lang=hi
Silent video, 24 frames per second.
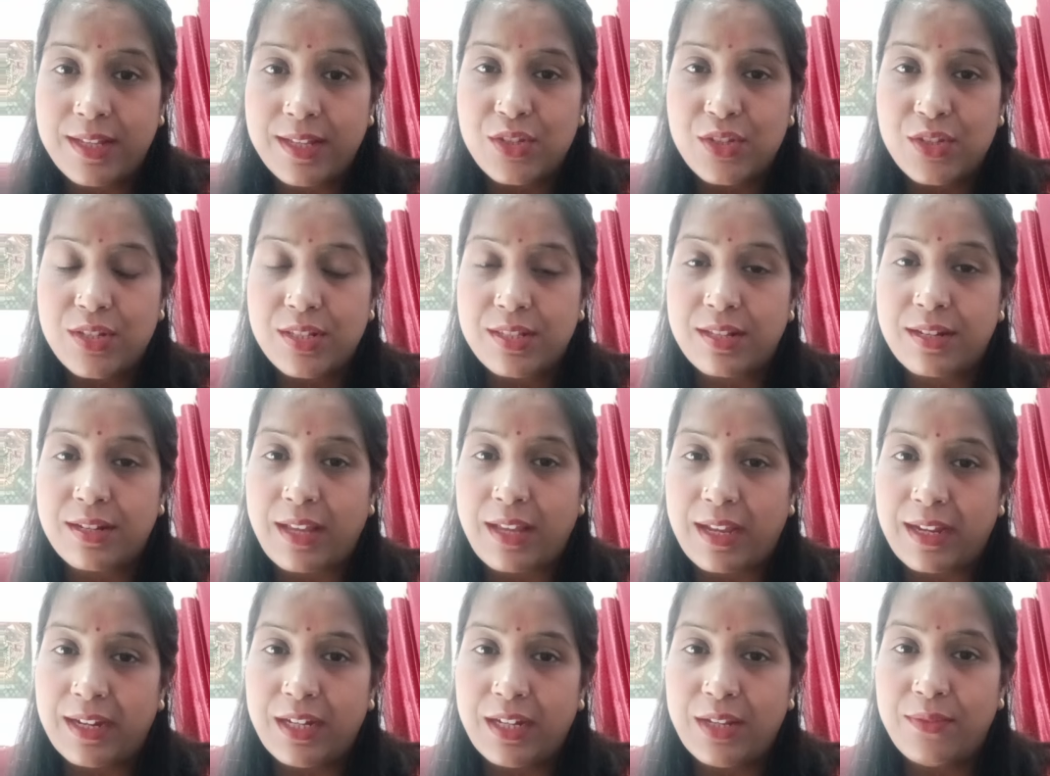चीज़ें
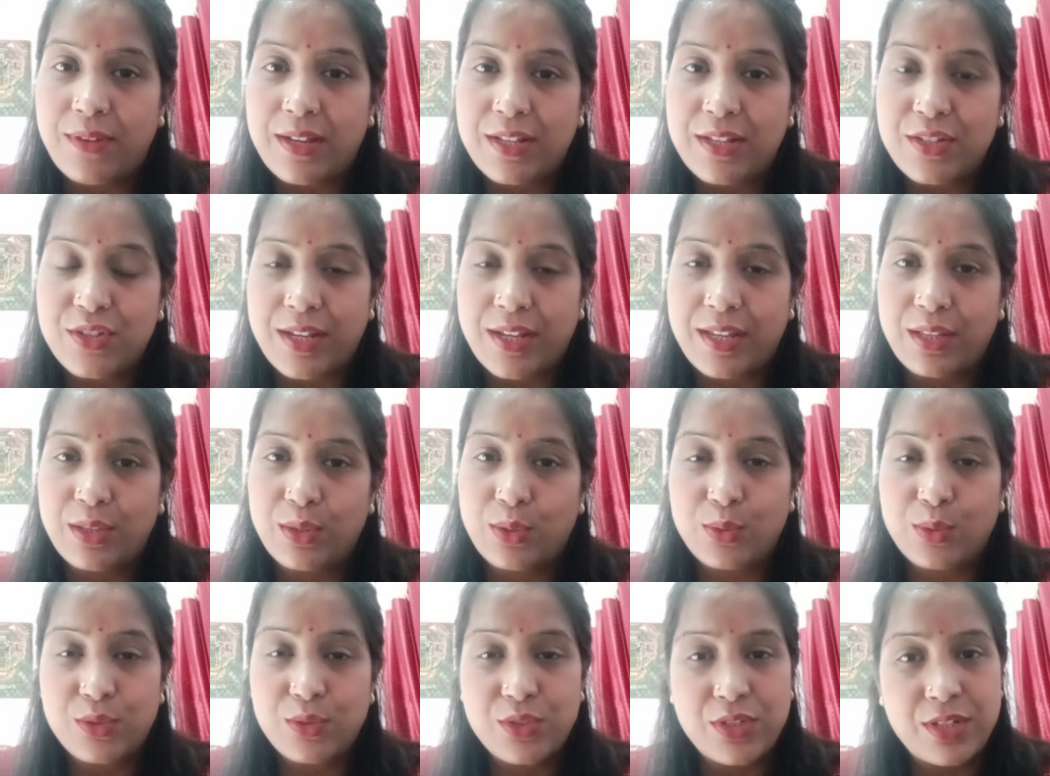नेगेटिव आ जाएं
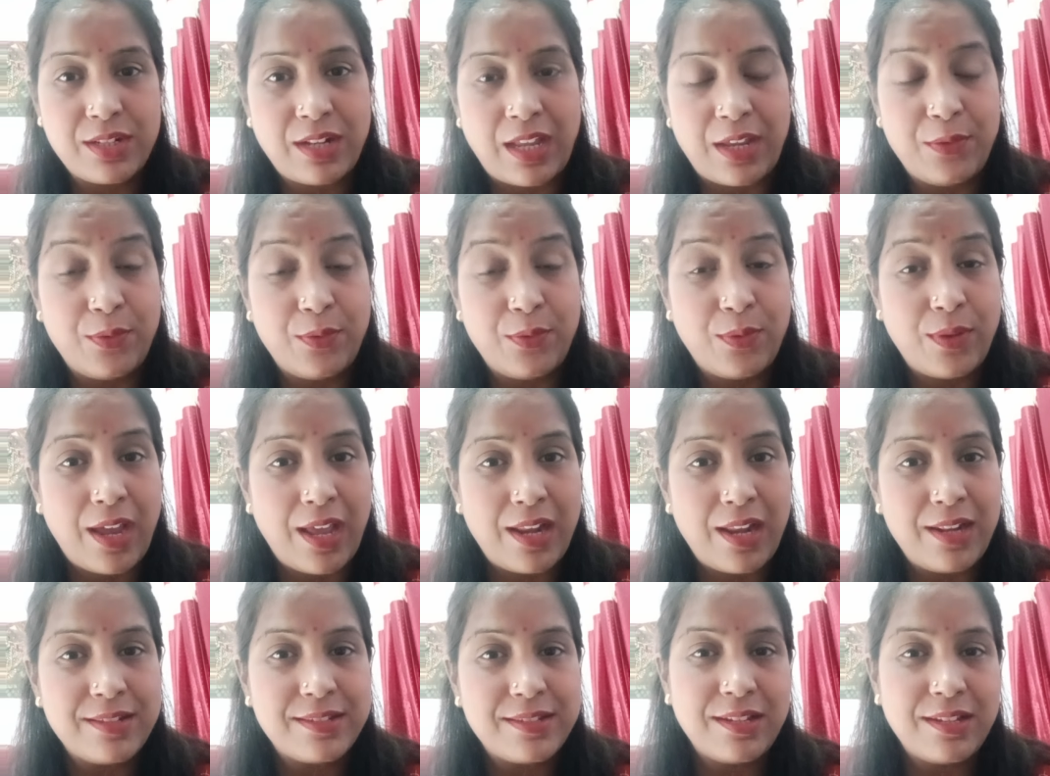तो जी लाइफ
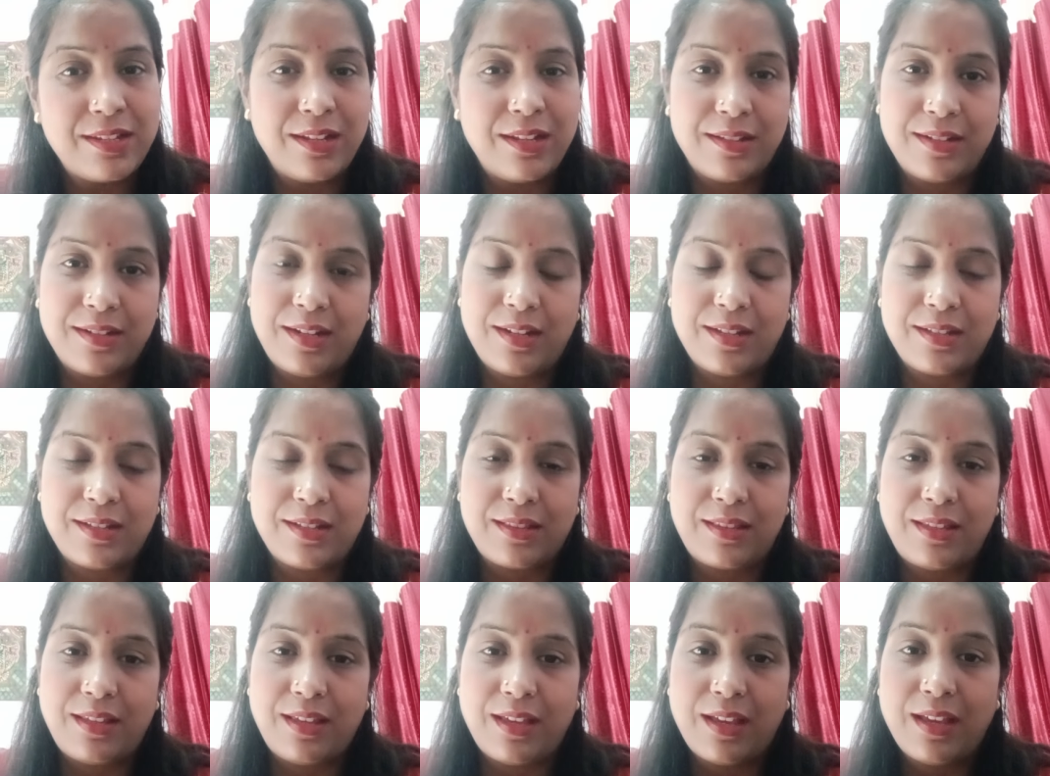हेल सी लगने लगती
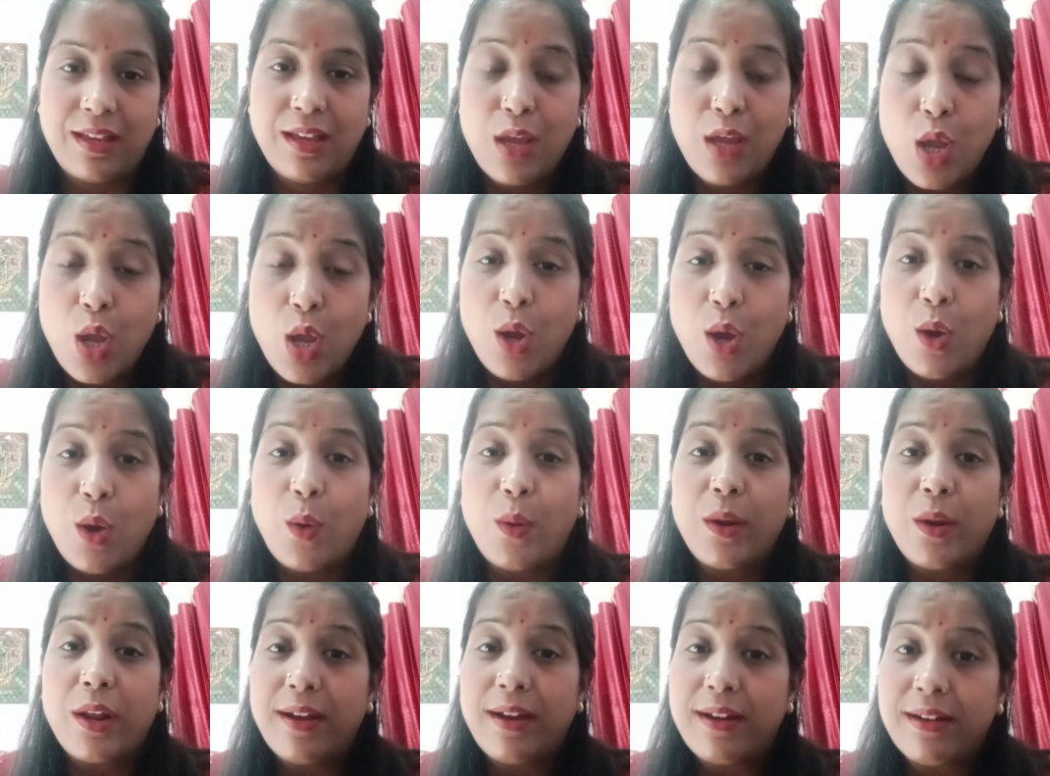है और
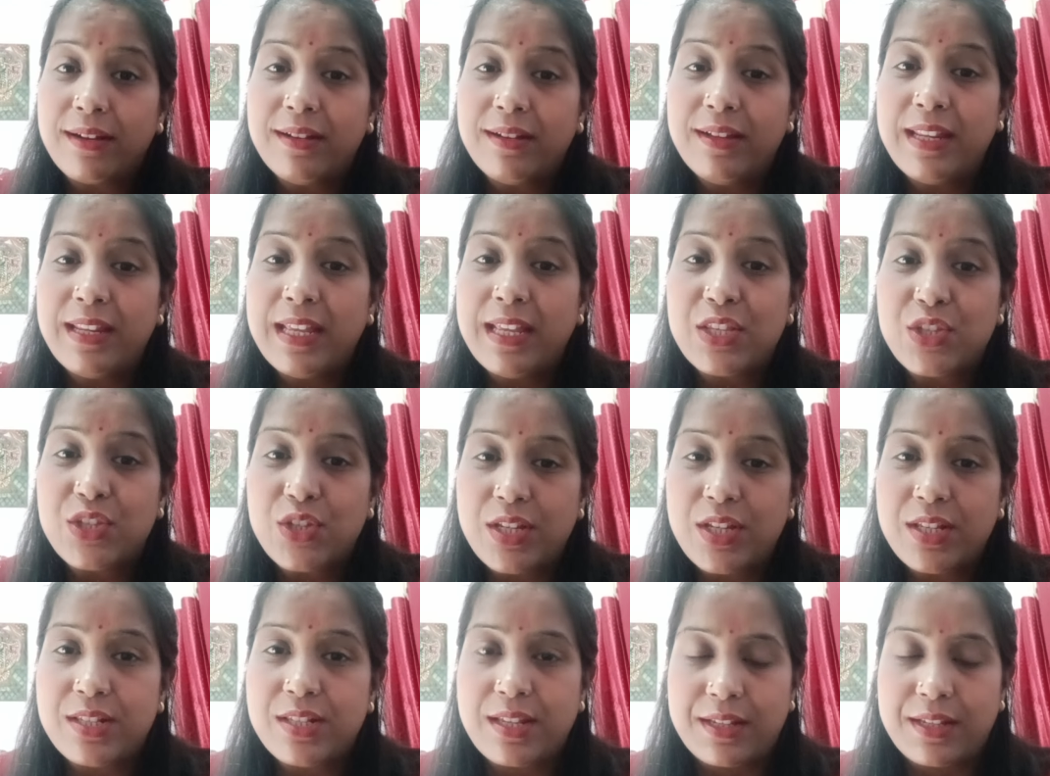अगर ये
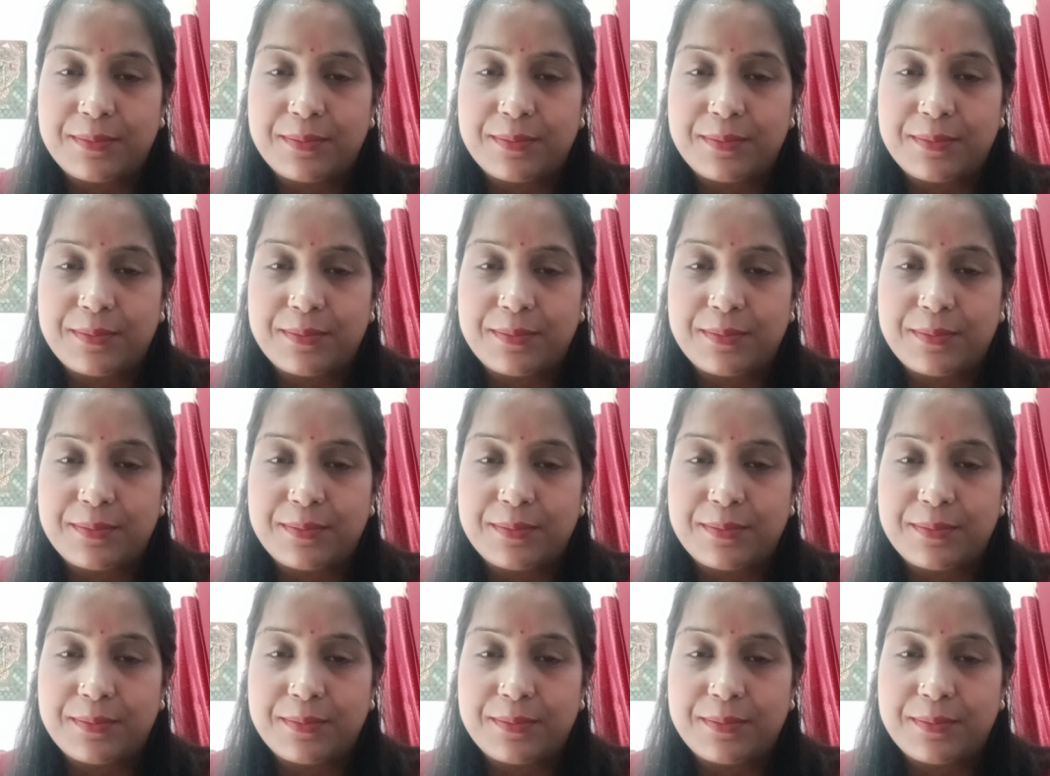चीज़ें